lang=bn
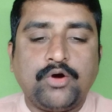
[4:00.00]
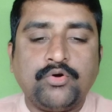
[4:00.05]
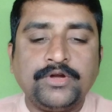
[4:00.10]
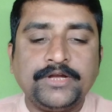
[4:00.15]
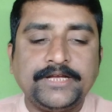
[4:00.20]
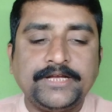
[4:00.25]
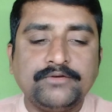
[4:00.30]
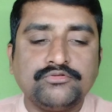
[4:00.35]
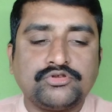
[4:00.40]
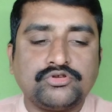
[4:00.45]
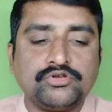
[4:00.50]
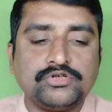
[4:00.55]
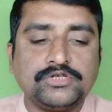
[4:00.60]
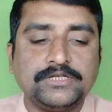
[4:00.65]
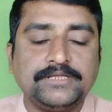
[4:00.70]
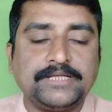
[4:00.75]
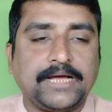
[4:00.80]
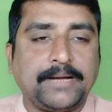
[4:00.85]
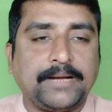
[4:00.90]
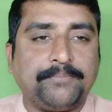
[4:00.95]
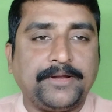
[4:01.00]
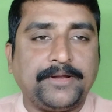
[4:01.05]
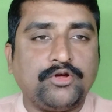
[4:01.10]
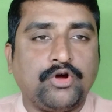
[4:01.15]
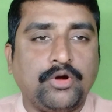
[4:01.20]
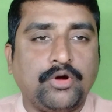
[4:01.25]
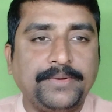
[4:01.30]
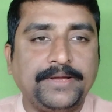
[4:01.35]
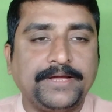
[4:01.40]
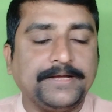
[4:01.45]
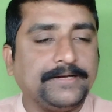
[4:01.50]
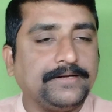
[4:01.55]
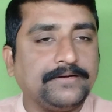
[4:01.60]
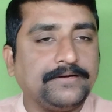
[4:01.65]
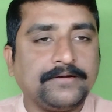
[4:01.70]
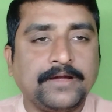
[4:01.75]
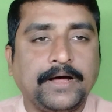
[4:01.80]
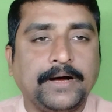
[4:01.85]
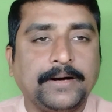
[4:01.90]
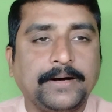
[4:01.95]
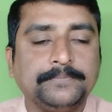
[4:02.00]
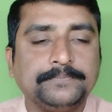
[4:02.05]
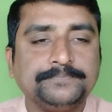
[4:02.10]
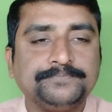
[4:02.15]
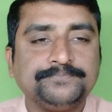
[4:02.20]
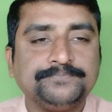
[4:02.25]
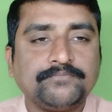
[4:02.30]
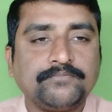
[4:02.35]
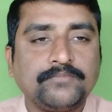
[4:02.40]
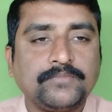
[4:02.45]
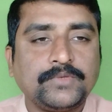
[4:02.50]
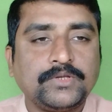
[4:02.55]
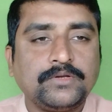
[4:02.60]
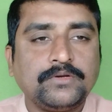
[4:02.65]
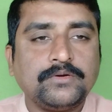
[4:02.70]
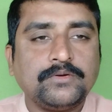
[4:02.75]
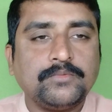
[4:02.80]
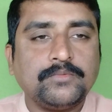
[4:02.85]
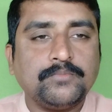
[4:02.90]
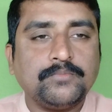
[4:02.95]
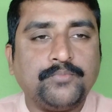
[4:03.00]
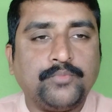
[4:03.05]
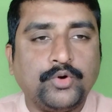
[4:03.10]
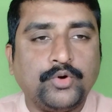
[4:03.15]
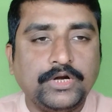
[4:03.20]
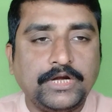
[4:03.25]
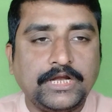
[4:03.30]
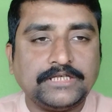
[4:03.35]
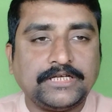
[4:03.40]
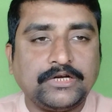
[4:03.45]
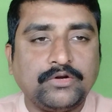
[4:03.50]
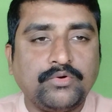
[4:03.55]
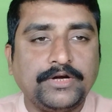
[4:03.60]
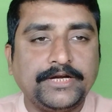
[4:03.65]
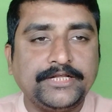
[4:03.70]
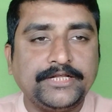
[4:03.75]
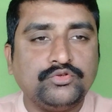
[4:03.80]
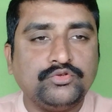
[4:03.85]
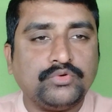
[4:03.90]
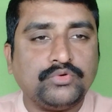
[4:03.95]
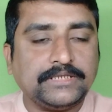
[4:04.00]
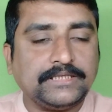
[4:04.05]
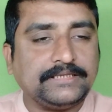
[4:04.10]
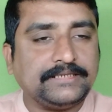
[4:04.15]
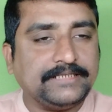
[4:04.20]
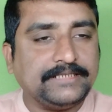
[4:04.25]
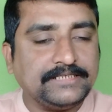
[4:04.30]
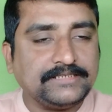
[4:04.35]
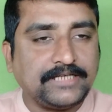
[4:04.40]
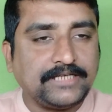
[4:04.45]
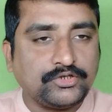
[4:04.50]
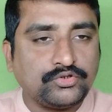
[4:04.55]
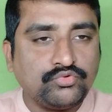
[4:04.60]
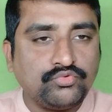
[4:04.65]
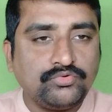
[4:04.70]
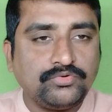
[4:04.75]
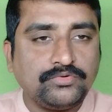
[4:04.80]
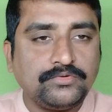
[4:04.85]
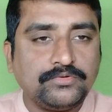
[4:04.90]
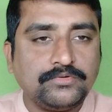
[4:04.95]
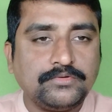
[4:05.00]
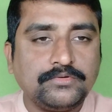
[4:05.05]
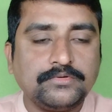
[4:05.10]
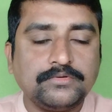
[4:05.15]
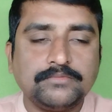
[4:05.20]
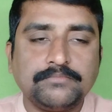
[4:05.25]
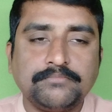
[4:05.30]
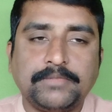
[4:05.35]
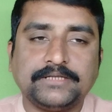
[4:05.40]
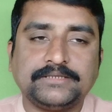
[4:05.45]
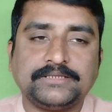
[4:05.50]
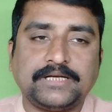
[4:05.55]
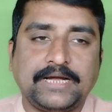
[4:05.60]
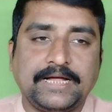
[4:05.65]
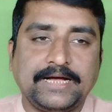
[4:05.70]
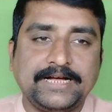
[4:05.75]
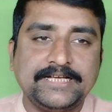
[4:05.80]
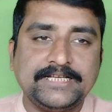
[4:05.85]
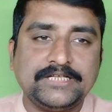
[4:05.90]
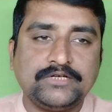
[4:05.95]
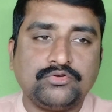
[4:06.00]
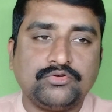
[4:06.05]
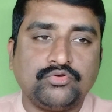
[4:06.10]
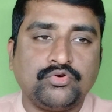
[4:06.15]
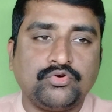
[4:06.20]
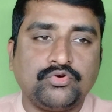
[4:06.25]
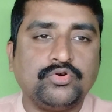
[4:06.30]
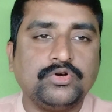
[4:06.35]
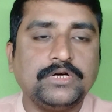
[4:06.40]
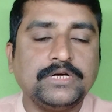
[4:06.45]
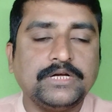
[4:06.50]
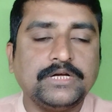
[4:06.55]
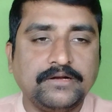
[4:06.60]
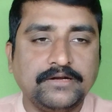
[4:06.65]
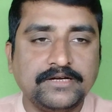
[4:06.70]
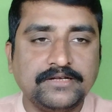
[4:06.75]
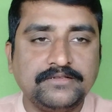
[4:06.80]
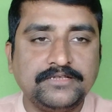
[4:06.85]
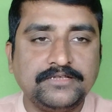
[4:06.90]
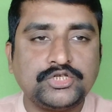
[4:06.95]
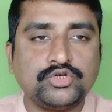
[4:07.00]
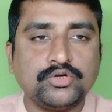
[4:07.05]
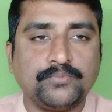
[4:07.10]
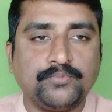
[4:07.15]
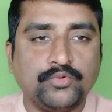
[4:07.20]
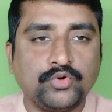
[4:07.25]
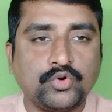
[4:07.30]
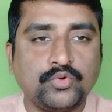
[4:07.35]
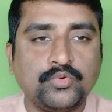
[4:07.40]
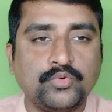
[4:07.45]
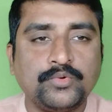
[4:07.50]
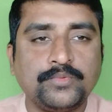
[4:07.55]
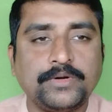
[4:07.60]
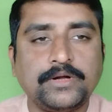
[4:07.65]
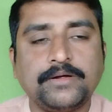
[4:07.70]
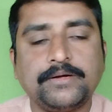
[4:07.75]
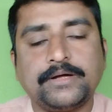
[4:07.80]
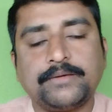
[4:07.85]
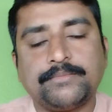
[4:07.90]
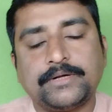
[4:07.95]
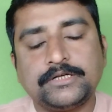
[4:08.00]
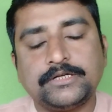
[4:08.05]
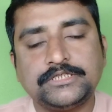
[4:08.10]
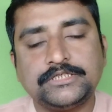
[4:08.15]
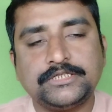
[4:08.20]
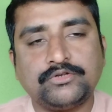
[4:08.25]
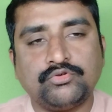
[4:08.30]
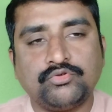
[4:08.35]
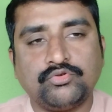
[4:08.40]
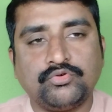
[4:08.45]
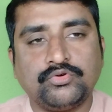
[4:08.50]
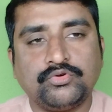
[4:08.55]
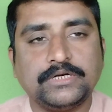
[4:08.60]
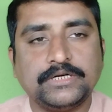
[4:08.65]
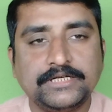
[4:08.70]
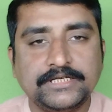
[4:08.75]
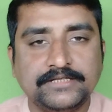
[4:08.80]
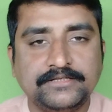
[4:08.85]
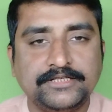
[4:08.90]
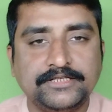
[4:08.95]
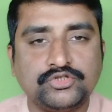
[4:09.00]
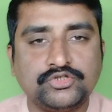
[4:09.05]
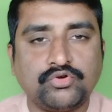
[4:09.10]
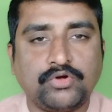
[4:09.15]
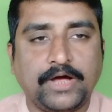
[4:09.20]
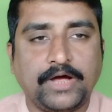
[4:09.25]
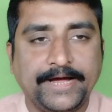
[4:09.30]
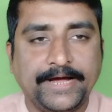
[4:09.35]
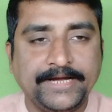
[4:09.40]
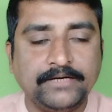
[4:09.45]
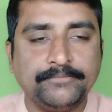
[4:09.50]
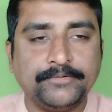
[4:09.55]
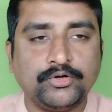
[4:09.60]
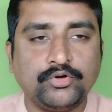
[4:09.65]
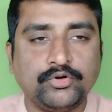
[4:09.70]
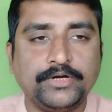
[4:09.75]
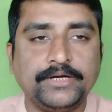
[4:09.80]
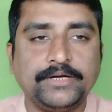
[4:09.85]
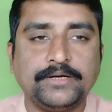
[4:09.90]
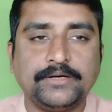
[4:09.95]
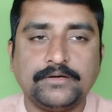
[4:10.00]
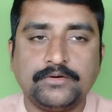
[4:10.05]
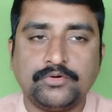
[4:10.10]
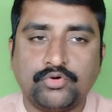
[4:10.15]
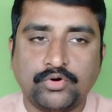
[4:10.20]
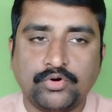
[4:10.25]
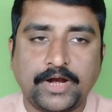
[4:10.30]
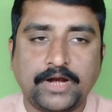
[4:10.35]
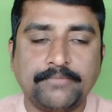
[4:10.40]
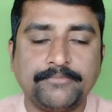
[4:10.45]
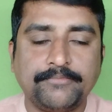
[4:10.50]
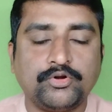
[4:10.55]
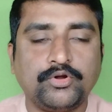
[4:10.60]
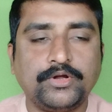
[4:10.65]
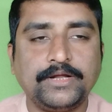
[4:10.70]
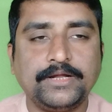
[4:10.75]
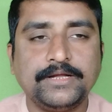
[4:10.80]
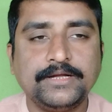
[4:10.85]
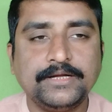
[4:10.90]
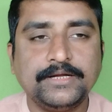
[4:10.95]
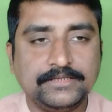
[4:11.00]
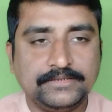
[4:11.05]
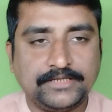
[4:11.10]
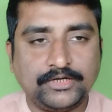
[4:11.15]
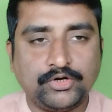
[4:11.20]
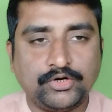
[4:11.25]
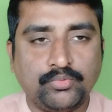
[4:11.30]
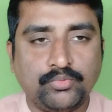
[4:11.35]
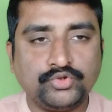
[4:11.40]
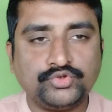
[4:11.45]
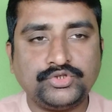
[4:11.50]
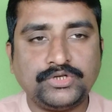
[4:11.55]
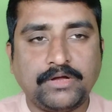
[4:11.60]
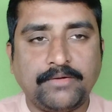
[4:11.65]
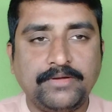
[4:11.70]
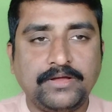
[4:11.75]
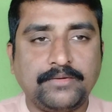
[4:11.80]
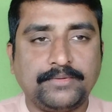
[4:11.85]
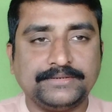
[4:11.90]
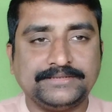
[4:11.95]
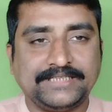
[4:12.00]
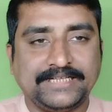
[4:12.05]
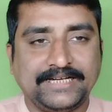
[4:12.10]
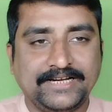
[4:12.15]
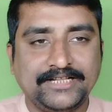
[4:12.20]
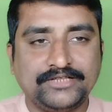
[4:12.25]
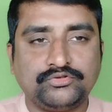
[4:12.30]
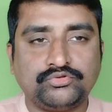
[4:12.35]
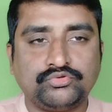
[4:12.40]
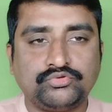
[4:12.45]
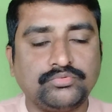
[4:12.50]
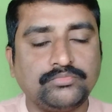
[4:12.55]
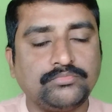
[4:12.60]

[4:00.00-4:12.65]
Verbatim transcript: এখন কি উচ্চশ্রীতে অ্যাপ্লাই হবে না পয়লা জানুয়ারি দু হাজার তেইশ আসুক বা তার আগে যদি কোনো নির্দিষ্ট প্রভুমা বা যদি কোনো নির্দিষ্ট আইন বেরোয় অর্ডার বেরোয় তাহলে অবশ্যই আমি আমার চ্যানেলের